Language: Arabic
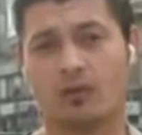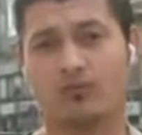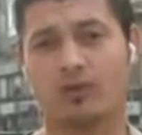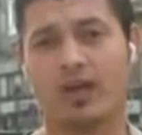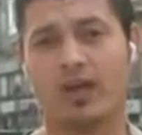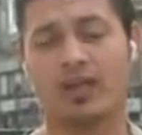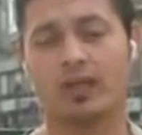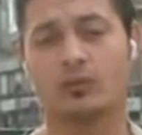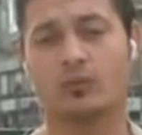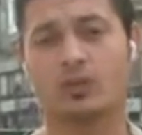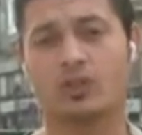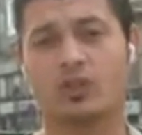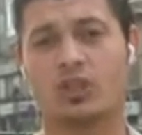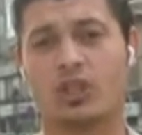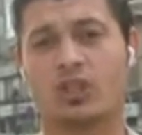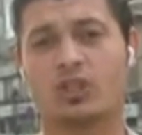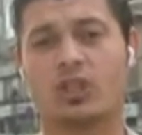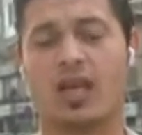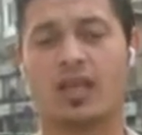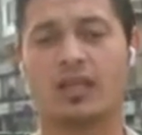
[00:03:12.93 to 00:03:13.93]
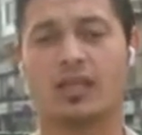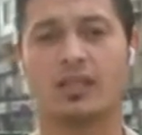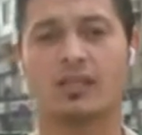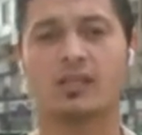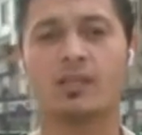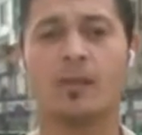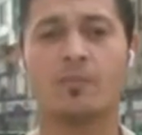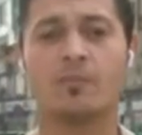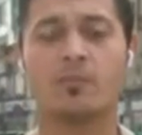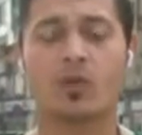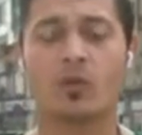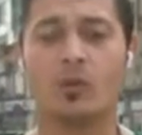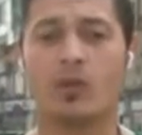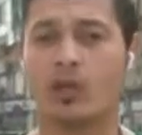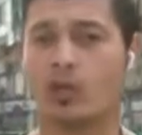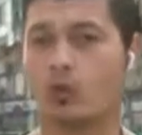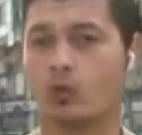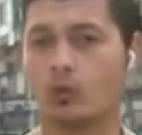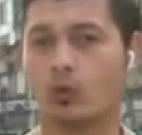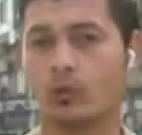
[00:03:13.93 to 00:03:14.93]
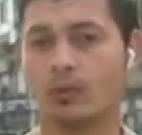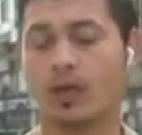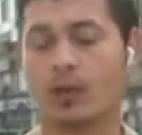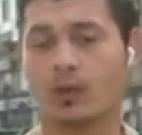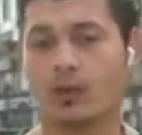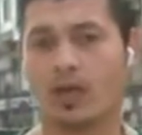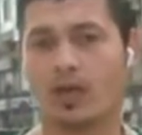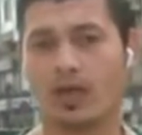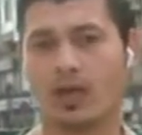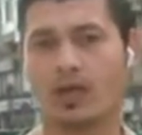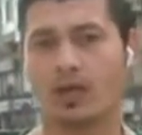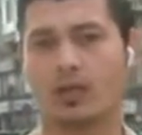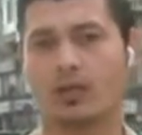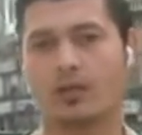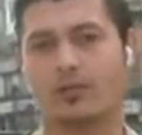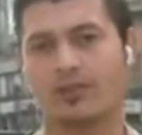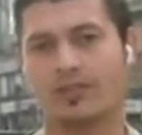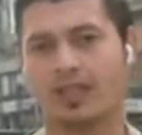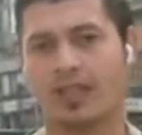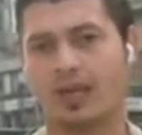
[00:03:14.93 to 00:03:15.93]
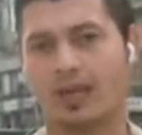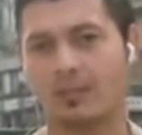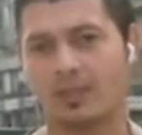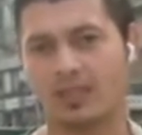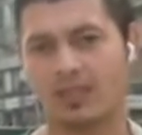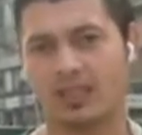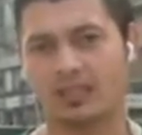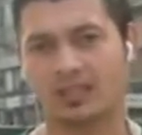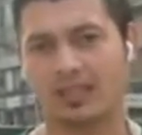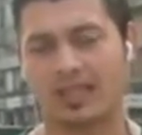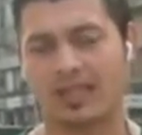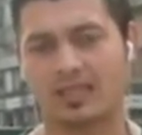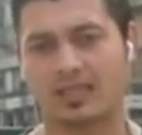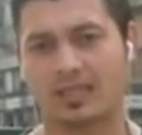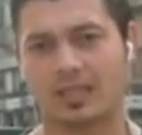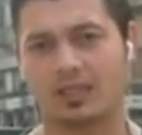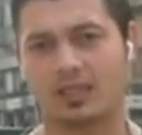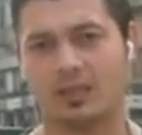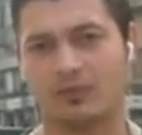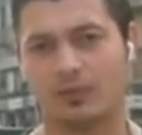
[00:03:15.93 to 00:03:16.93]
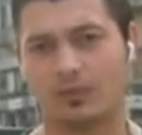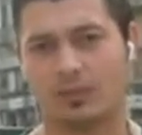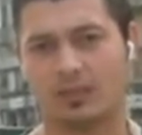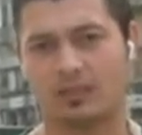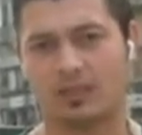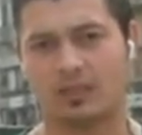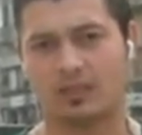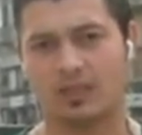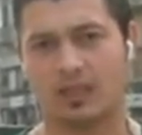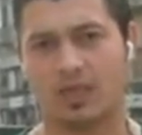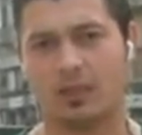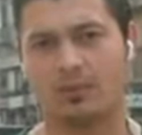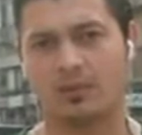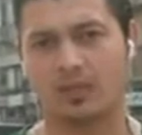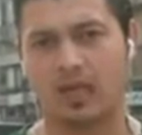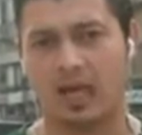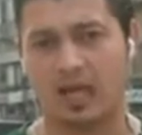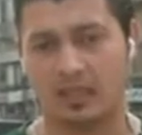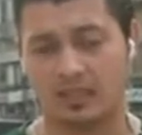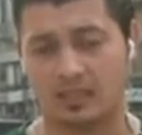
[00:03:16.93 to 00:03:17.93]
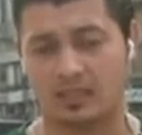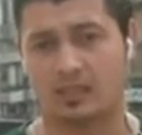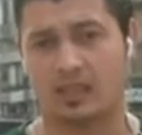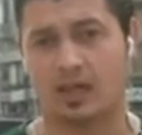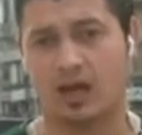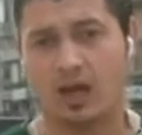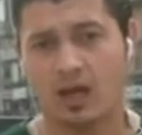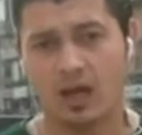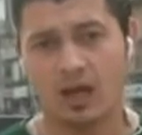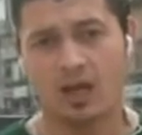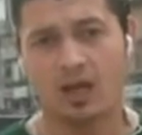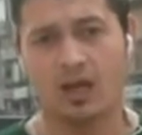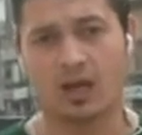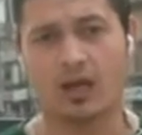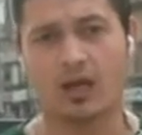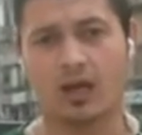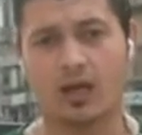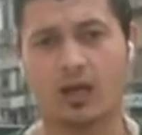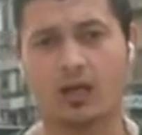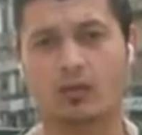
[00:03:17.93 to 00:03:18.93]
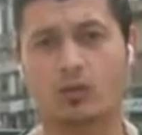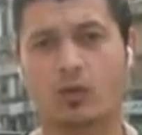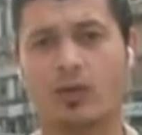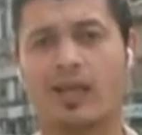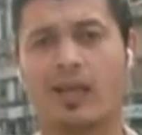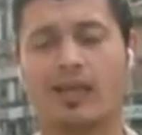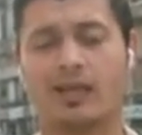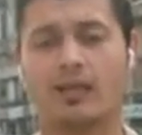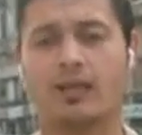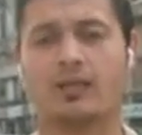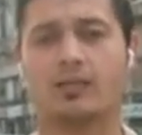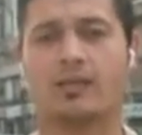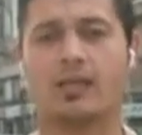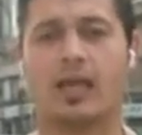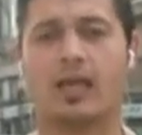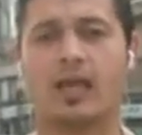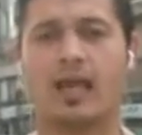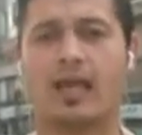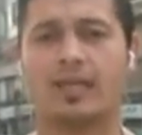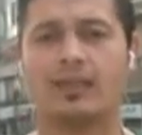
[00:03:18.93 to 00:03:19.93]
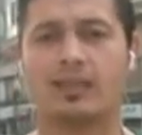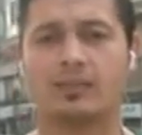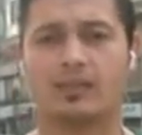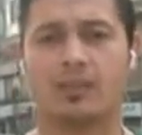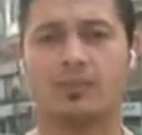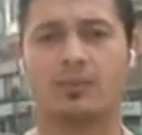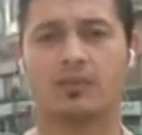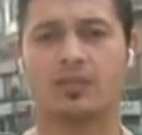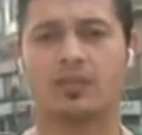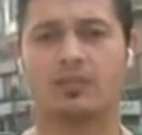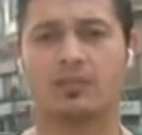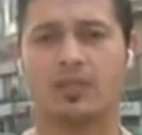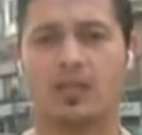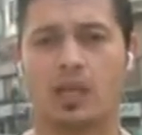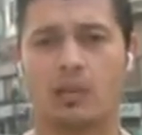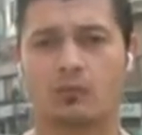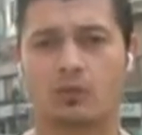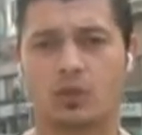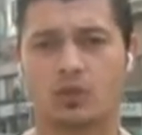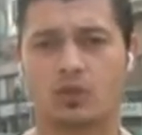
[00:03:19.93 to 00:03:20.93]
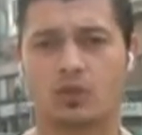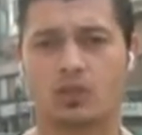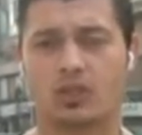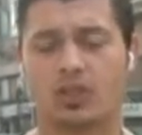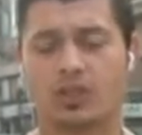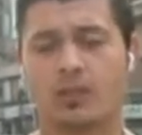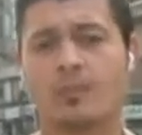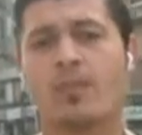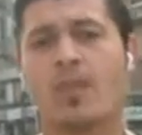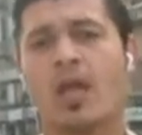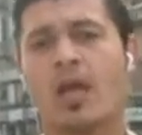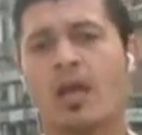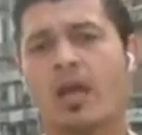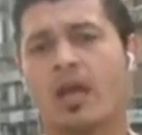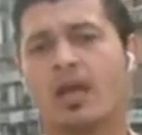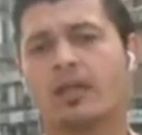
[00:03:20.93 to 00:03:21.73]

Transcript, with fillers: آه، فعلا والجيش حريص والحكومه وغرفه العمليات العسكريه في مدينه حلب هي حريصه كل الحرص على حياه المدنيين المتواجدين